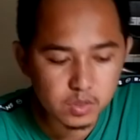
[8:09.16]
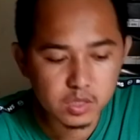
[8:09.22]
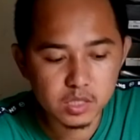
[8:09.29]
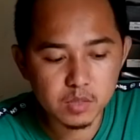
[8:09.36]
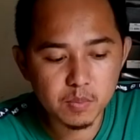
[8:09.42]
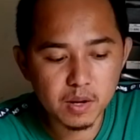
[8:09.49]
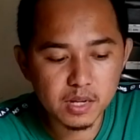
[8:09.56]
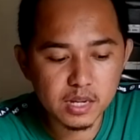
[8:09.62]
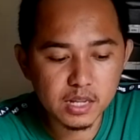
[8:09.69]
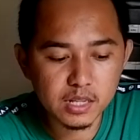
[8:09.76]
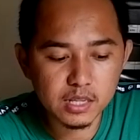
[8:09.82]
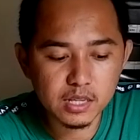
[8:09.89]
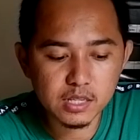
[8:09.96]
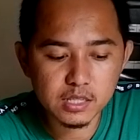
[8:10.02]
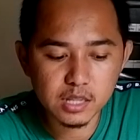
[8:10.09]
sebagian
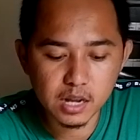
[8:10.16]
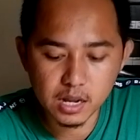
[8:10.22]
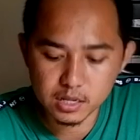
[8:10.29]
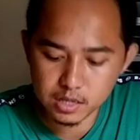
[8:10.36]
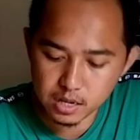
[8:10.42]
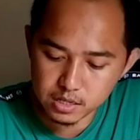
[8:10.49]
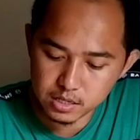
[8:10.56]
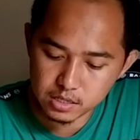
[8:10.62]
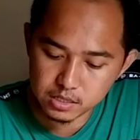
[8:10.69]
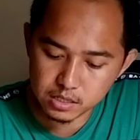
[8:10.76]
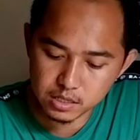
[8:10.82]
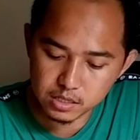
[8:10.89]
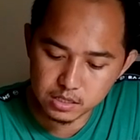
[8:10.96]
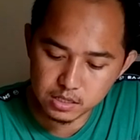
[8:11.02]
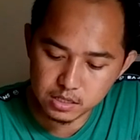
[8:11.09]
aja setengahnya aja
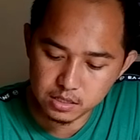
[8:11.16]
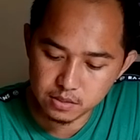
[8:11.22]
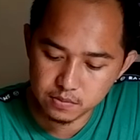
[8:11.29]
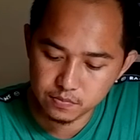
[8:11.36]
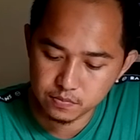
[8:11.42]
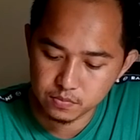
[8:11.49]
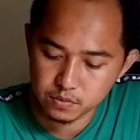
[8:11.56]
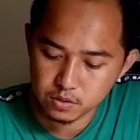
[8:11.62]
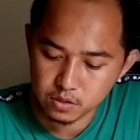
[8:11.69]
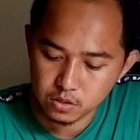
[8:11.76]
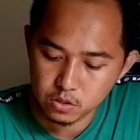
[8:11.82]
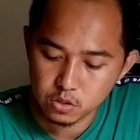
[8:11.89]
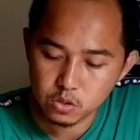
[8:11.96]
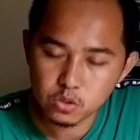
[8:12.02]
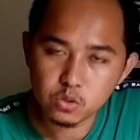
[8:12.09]
segini
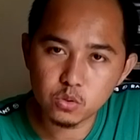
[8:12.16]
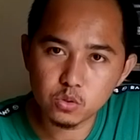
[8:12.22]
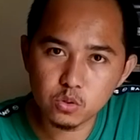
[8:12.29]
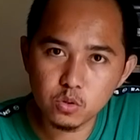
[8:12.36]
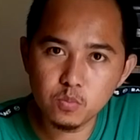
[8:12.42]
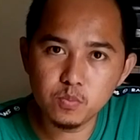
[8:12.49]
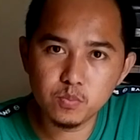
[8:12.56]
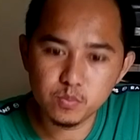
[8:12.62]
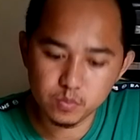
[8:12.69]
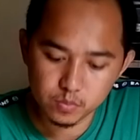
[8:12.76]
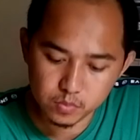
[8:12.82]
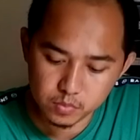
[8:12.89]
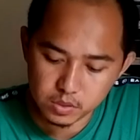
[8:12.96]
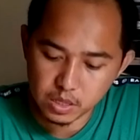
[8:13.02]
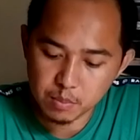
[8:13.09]
tutup
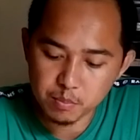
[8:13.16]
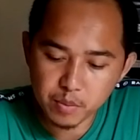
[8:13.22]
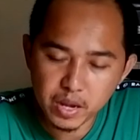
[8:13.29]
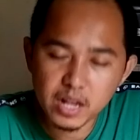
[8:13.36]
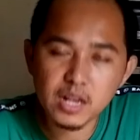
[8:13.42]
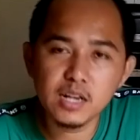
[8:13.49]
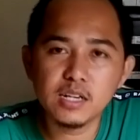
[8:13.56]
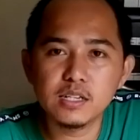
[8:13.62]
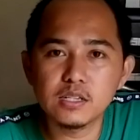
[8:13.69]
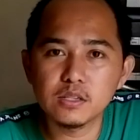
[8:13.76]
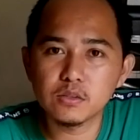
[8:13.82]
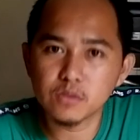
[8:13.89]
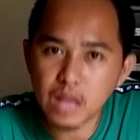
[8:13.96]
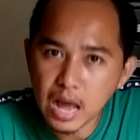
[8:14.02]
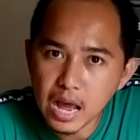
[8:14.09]
tempel
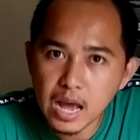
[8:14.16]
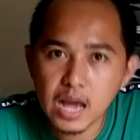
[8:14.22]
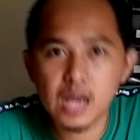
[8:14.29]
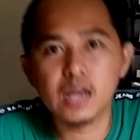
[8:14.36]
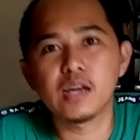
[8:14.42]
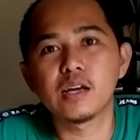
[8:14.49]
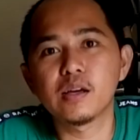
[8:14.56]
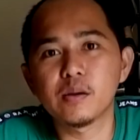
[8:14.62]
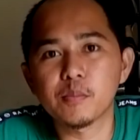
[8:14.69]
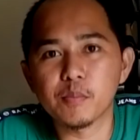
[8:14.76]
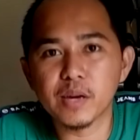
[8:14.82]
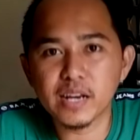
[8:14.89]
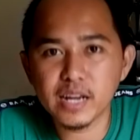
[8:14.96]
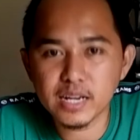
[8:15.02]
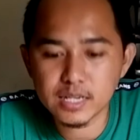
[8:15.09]
dah
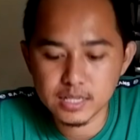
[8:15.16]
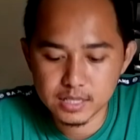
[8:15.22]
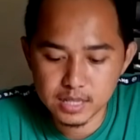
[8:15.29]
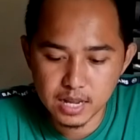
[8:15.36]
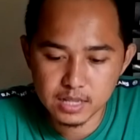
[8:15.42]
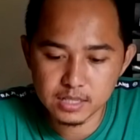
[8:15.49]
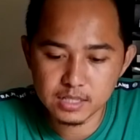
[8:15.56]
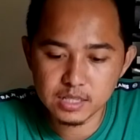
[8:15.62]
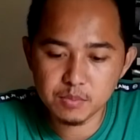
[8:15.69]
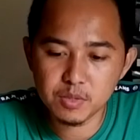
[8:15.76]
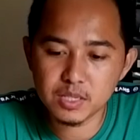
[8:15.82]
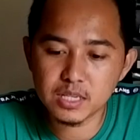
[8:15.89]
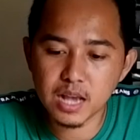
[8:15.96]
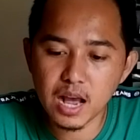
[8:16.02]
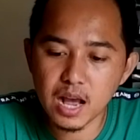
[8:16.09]
beres dan ini
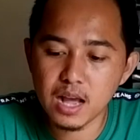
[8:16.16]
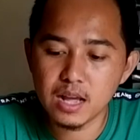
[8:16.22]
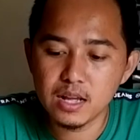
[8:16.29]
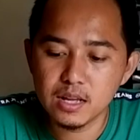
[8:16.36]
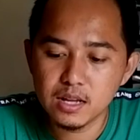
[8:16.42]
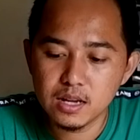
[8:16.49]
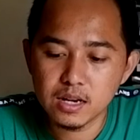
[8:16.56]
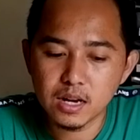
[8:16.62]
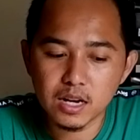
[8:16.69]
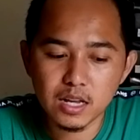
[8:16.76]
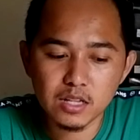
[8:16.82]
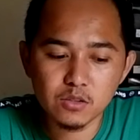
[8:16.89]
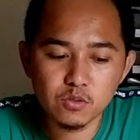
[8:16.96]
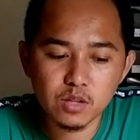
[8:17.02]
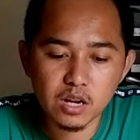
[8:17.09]
bisa
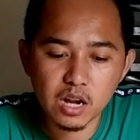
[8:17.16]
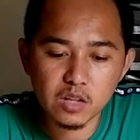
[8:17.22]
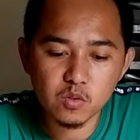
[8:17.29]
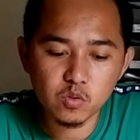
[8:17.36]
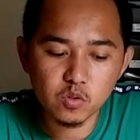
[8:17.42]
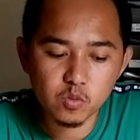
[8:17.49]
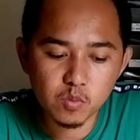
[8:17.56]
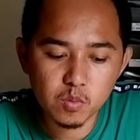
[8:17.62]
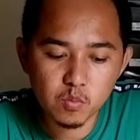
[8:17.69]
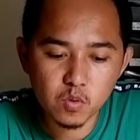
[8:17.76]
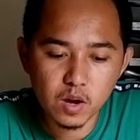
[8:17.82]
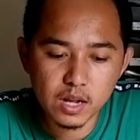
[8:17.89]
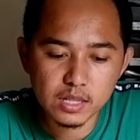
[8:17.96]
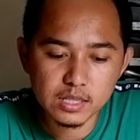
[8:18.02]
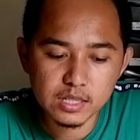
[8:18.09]
kalian gunakan untuk
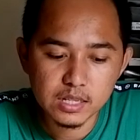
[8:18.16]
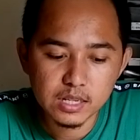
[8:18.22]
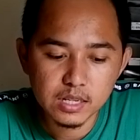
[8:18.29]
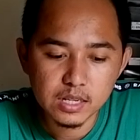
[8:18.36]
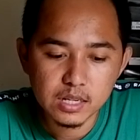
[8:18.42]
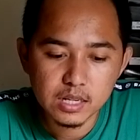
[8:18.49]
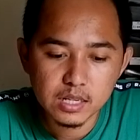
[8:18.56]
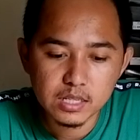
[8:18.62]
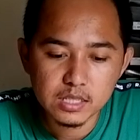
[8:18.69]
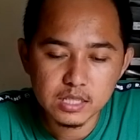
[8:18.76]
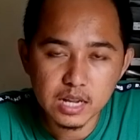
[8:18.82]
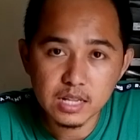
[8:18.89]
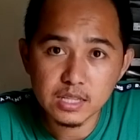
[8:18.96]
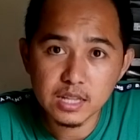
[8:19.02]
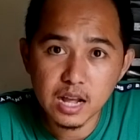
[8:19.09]
membuat
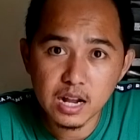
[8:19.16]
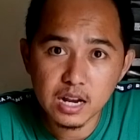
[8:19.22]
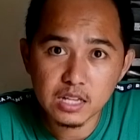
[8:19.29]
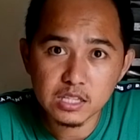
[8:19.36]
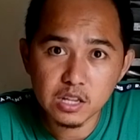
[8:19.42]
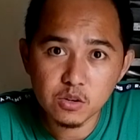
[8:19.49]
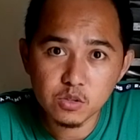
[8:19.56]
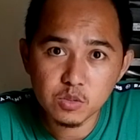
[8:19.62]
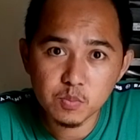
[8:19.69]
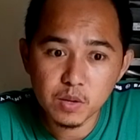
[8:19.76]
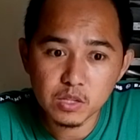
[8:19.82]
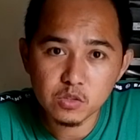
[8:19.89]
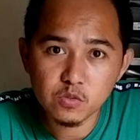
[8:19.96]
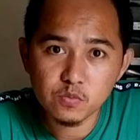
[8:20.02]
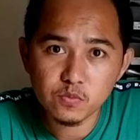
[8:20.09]
sandal atau
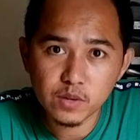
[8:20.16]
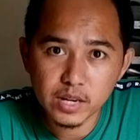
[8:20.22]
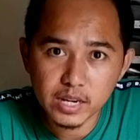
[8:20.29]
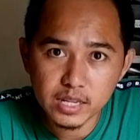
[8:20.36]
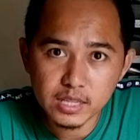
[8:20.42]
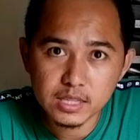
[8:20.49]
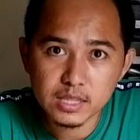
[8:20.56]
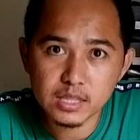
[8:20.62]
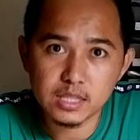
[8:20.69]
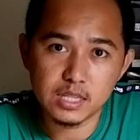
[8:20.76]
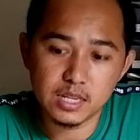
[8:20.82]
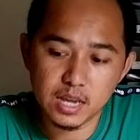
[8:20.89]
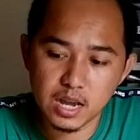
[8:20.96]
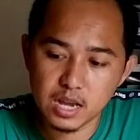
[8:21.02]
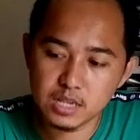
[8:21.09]
sepatu flat
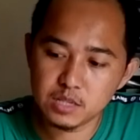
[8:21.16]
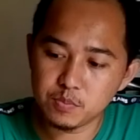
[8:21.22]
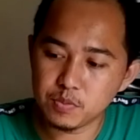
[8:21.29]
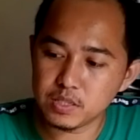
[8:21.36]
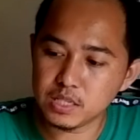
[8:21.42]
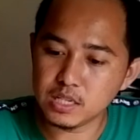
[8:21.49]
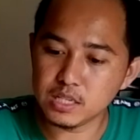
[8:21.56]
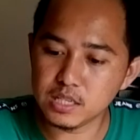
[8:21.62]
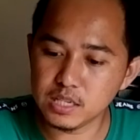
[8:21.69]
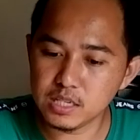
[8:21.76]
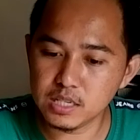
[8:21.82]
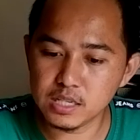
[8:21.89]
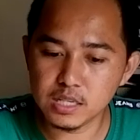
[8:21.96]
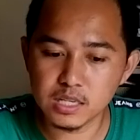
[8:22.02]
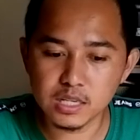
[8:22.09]
ya seperti
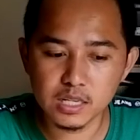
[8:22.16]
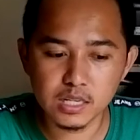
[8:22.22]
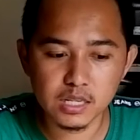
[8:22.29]
ini